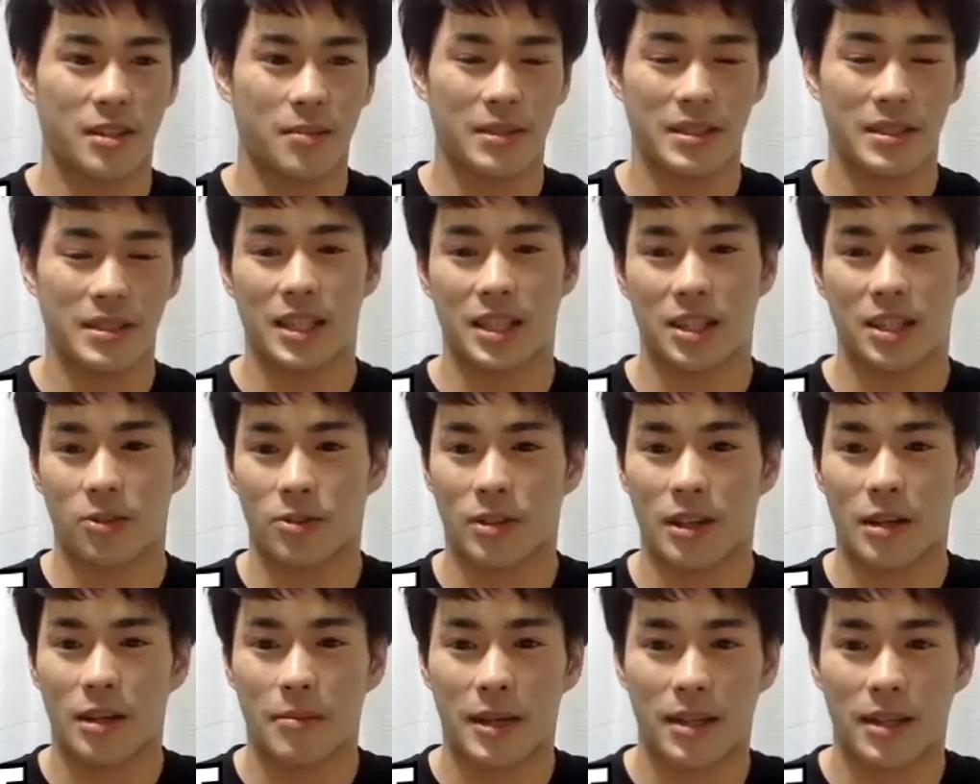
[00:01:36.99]
まあ、さっき
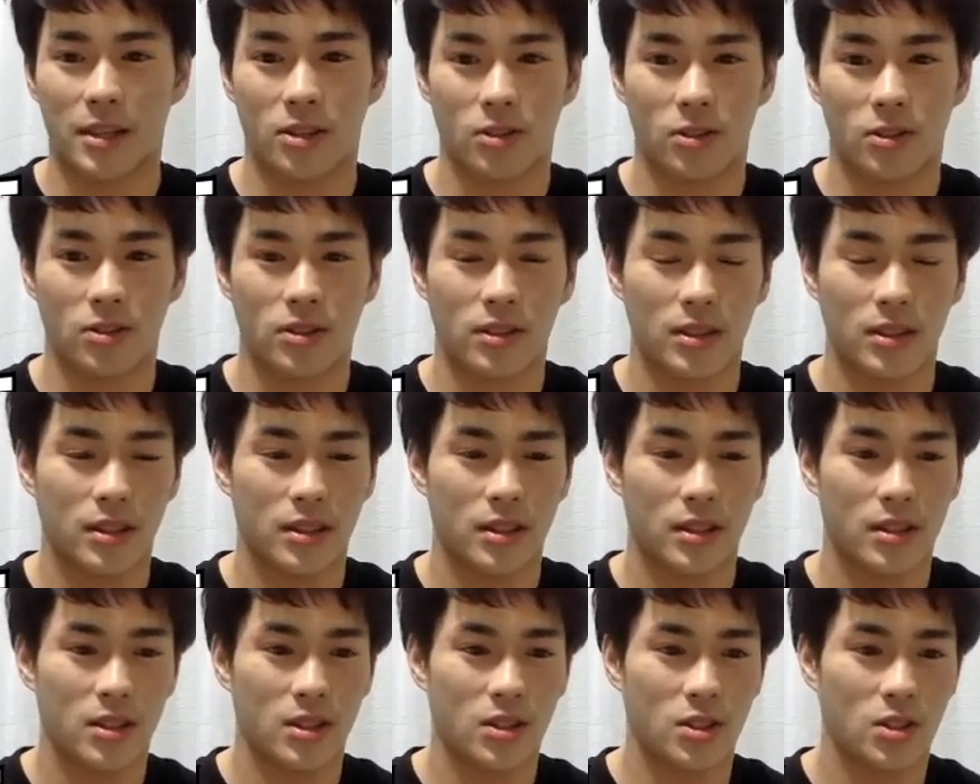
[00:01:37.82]
お名前と
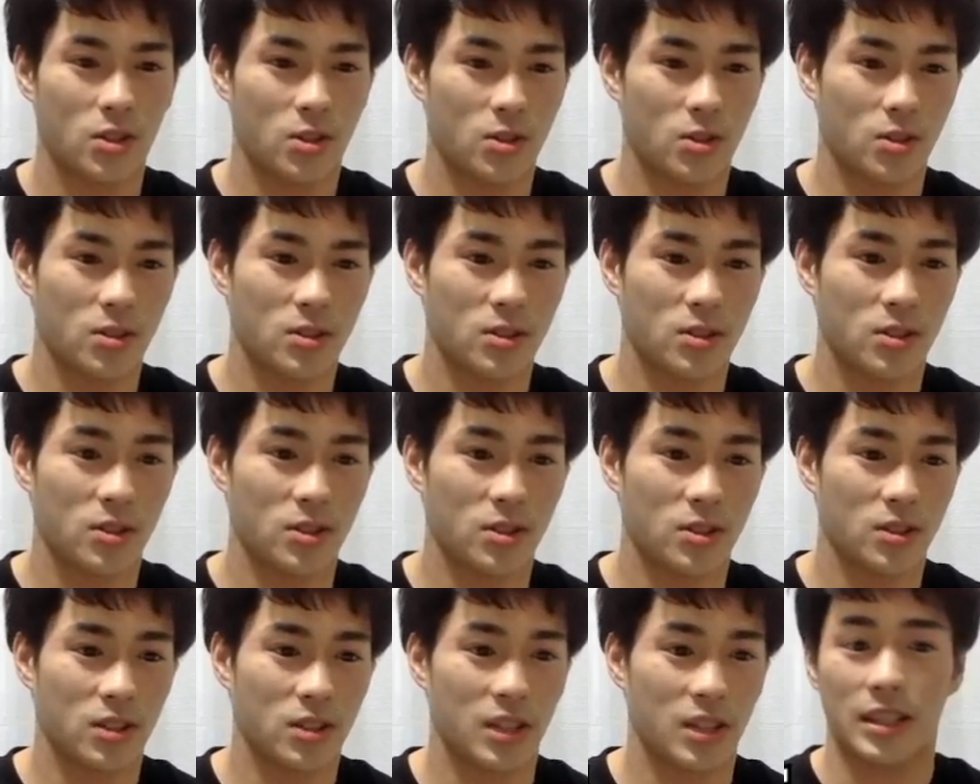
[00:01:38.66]
所属
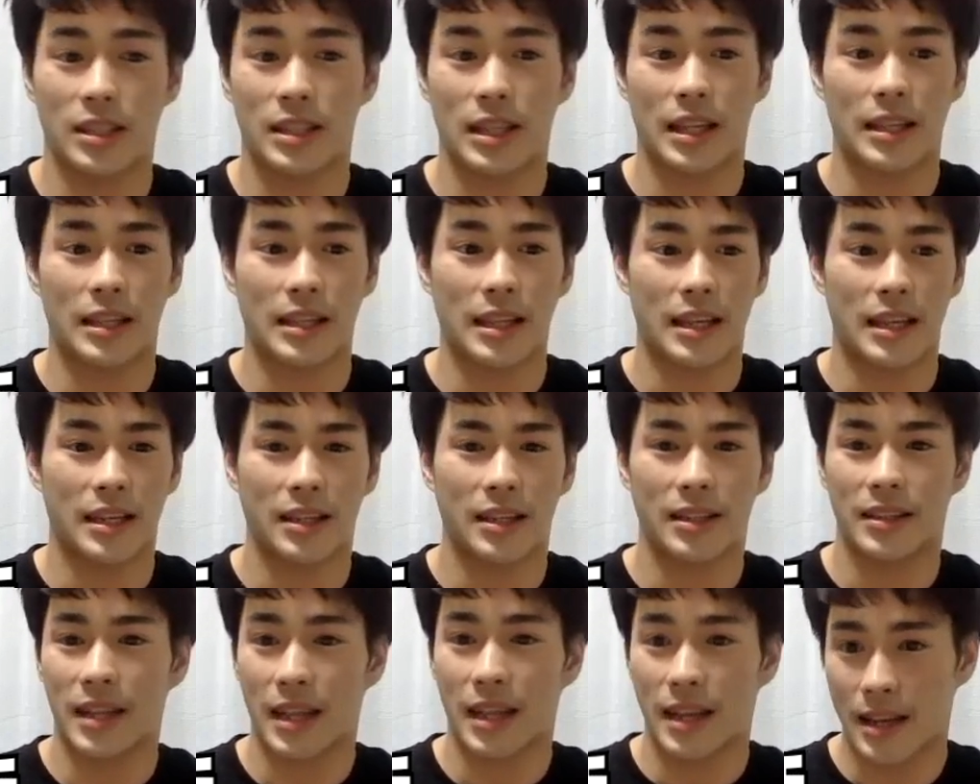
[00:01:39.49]
聞いたんで
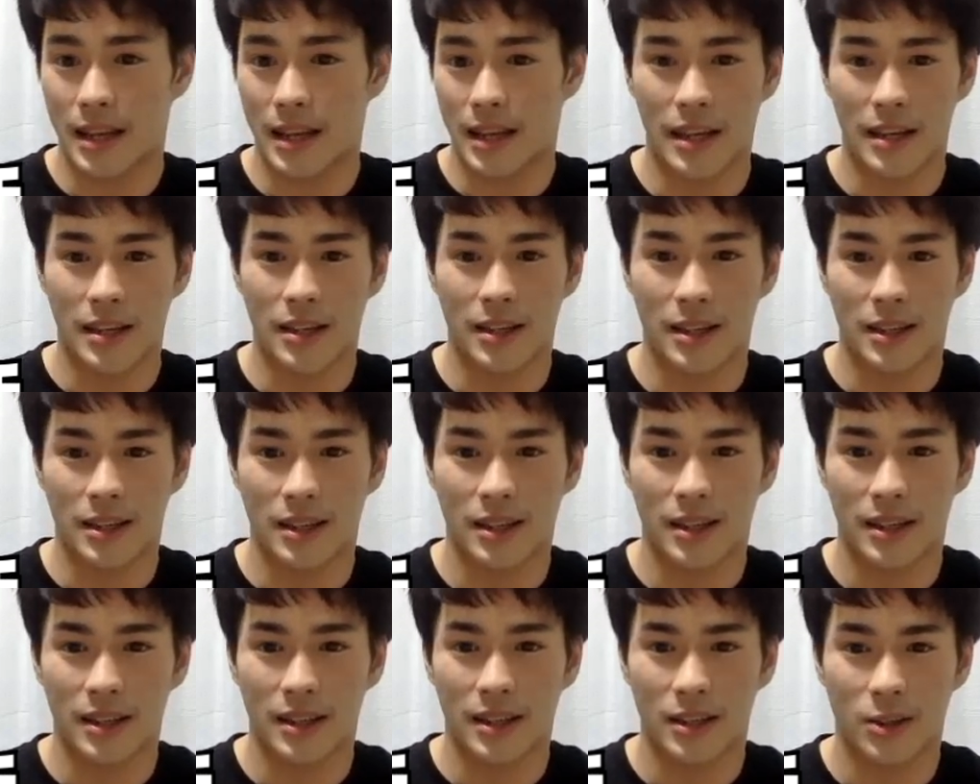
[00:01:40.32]
年齢
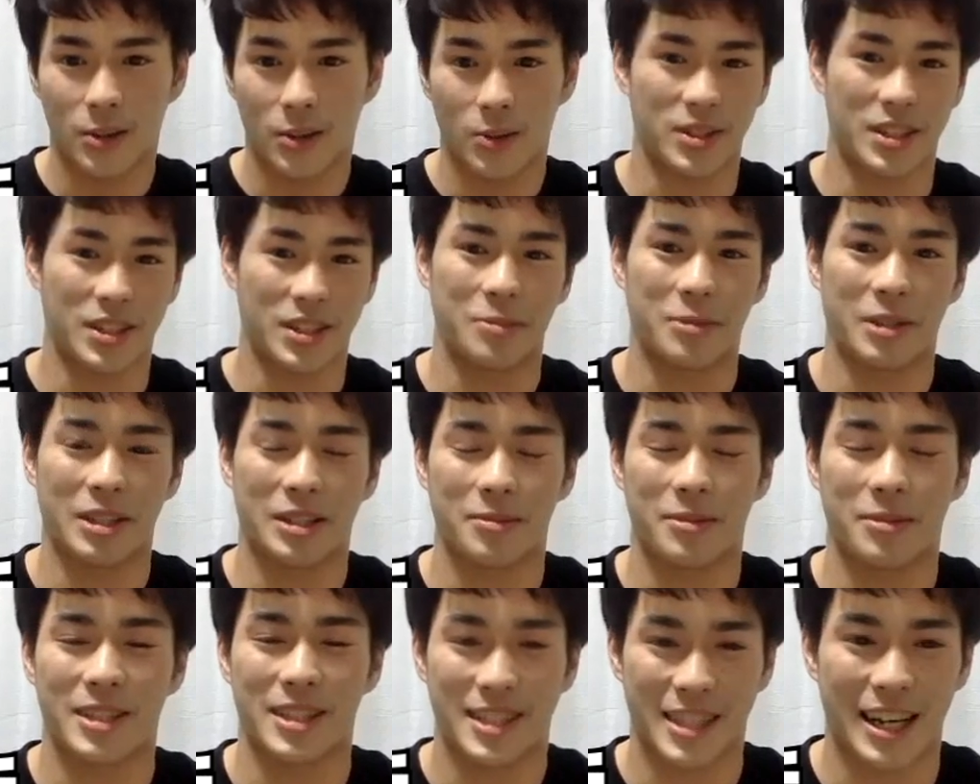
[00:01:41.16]
教えてもらっ
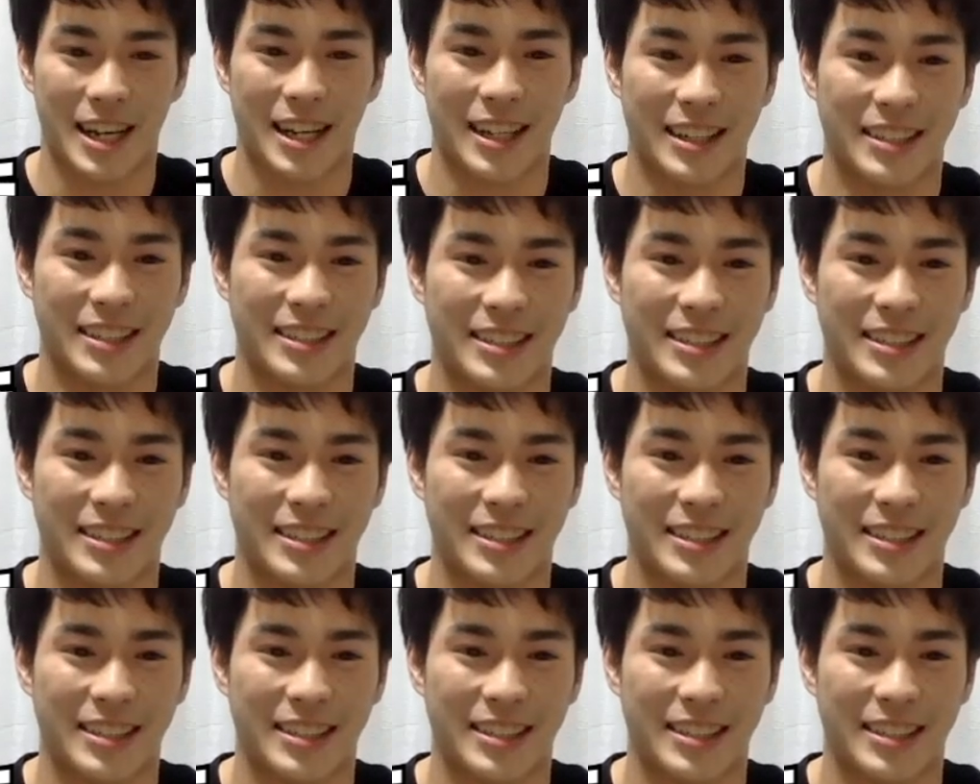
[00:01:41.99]
てもいいですか、